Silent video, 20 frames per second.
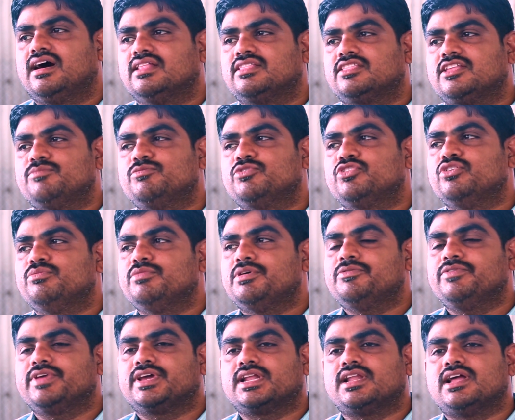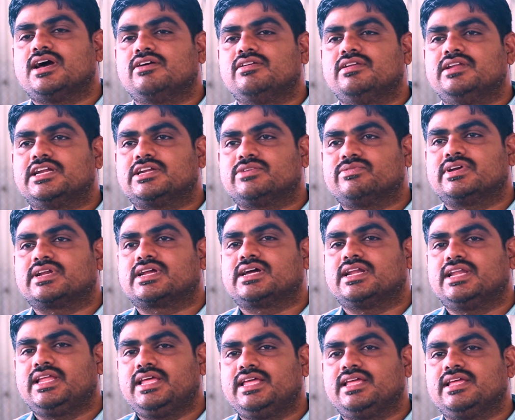అంతకుముందు మేము వికలాంగుల నెట్వర్క్
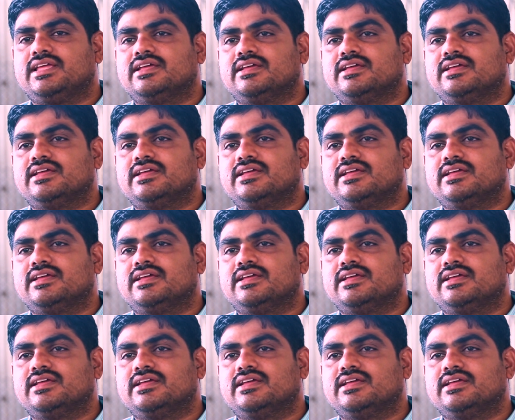అని